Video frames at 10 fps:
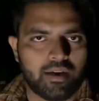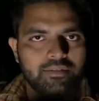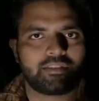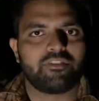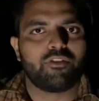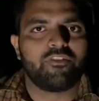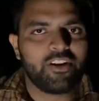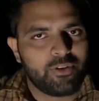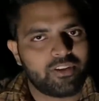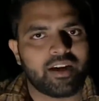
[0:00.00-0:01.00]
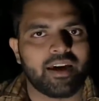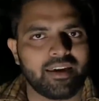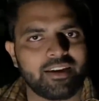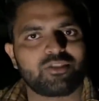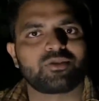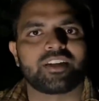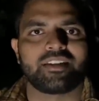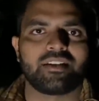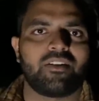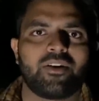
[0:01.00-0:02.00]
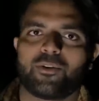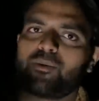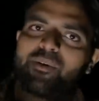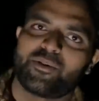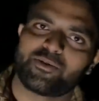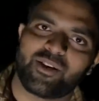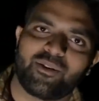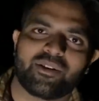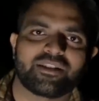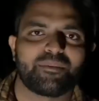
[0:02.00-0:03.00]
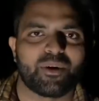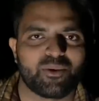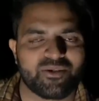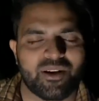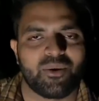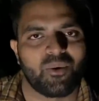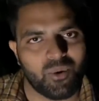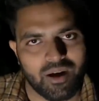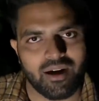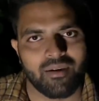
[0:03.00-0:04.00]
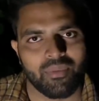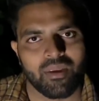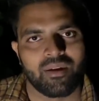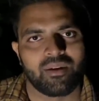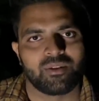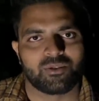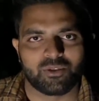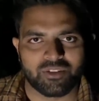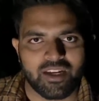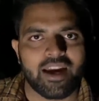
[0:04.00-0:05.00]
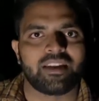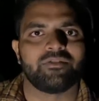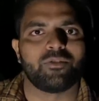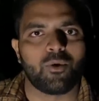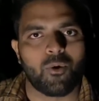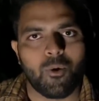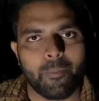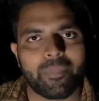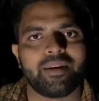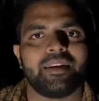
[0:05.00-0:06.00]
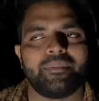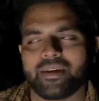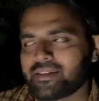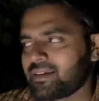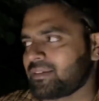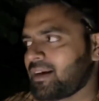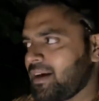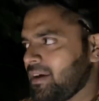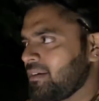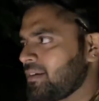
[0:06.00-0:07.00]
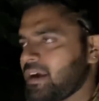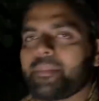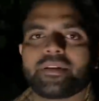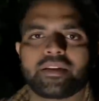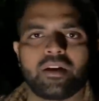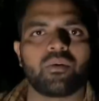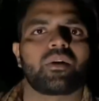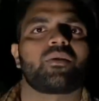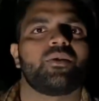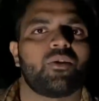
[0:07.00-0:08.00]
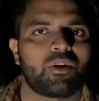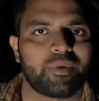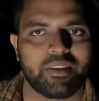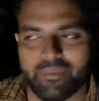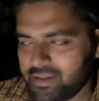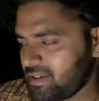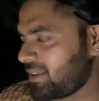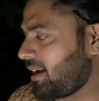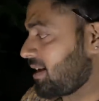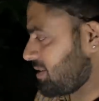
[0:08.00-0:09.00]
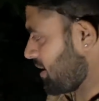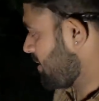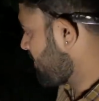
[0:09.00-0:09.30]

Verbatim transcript: जब वो वीडियो दिखाएंगे तो शायद गांव वालों को भरोसा होगा और जब भरोसा होगा तो शायद वो ओपनली मेरे साथ आए क्या पता गांव का कोई और बंदा मेरे साथ आ जाए